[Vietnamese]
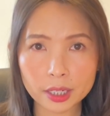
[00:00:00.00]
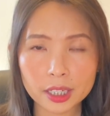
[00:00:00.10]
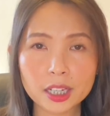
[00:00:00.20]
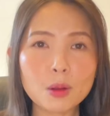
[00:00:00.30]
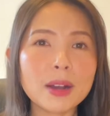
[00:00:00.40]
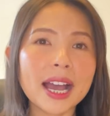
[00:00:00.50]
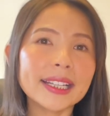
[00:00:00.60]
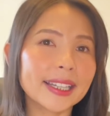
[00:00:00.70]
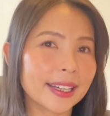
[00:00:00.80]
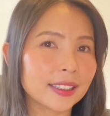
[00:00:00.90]
không ai
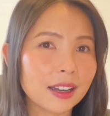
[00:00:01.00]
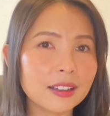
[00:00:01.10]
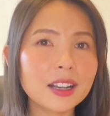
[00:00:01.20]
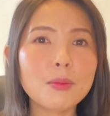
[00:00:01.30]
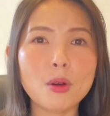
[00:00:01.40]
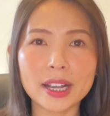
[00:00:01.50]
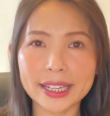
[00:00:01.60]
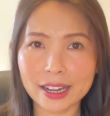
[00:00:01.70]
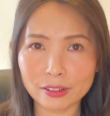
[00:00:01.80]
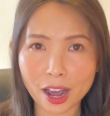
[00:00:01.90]
nghĩ tới có một ngày
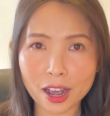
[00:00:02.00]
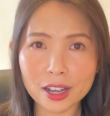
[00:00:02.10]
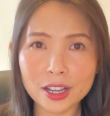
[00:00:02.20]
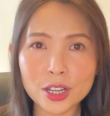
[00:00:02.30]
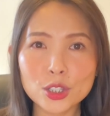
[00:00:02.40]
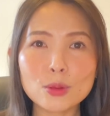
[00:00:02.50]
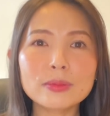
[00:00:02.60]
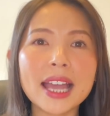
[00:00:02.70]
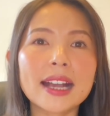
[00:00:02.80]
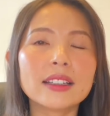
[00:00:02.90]
nào đó chúng
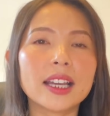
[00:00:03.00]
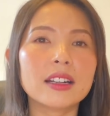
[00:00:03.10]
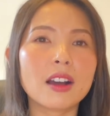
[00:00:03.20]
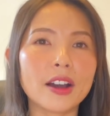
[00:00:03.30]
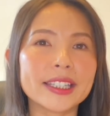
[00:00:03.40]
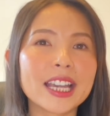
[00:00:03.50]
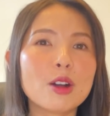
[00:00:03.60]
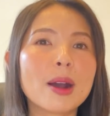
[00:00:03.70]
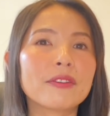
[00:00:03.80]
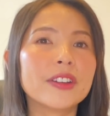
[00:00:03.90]
ta có thể gọi nhau
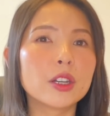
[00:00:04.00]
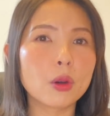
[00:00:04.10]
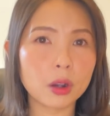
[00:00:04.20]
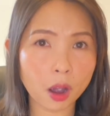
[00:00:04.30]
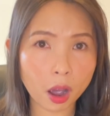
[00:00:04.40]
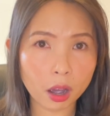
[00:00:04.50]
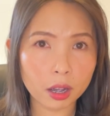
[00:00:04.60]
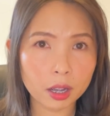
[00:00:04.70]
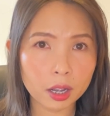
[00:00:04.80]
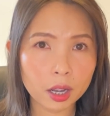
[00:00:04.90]
bằng video call,
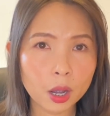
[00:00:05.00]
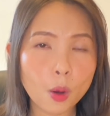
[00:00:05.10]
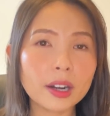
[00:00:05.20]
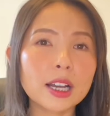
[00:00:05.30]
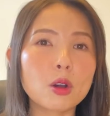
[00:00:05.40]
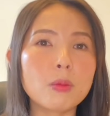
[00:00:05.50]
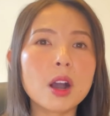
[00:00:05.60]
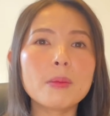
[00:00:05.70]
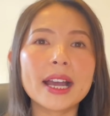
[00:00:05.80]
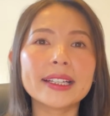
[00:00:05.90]
hoặc là cũng
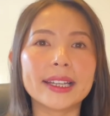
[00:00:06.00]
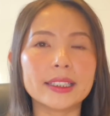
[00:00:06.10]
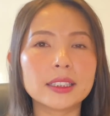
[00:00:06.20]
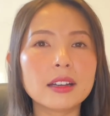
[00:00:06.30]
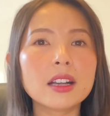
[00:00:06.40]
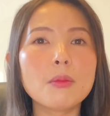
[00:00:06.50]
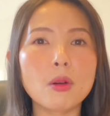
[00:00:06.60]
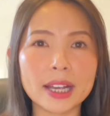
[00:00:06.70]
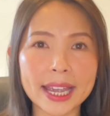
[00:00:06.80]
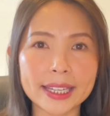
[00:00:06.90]
không ai nghĩ tới có một
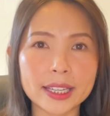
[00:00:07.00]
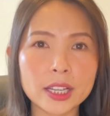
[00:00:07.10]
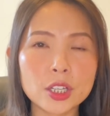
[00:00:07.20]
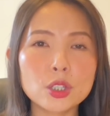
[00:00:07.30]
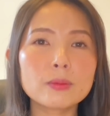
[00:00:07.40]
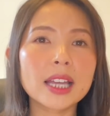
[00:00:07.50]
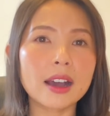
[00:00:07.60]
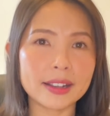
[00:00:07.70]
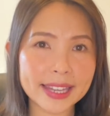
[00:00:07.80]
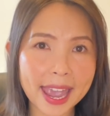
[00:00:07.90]
ngày chúng ta
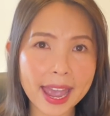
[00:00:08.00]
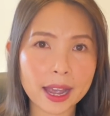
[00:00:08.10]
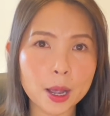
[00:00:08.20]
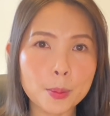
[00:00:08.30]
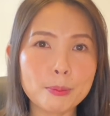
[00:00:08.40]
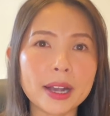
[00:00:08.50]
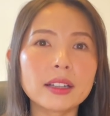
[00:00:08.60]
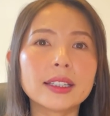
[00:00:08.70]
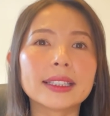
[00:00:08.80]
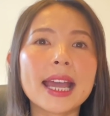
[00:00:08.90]
ở nhà mà có
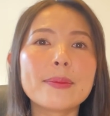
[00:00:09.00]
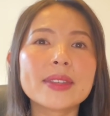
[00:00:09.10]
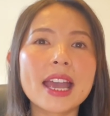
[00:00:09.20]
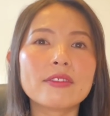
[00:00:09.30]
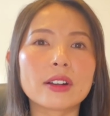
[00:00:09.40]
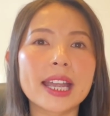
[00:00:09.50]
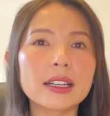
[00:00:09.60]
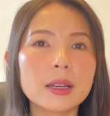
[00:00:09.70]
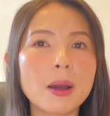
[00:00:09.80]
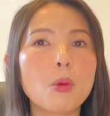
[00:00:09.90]
thể tham gia vào các
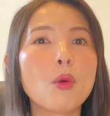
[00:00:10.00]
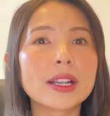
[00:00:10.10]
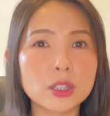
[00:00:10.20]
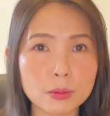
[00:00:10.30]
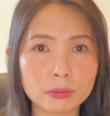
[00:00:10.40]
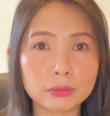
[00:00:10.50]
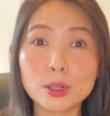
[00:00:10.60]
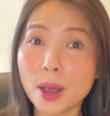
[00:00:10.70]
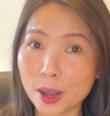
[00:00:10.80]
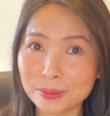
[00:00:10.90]
lớp học qua Zoom,
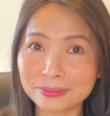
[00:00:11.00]
đúng không?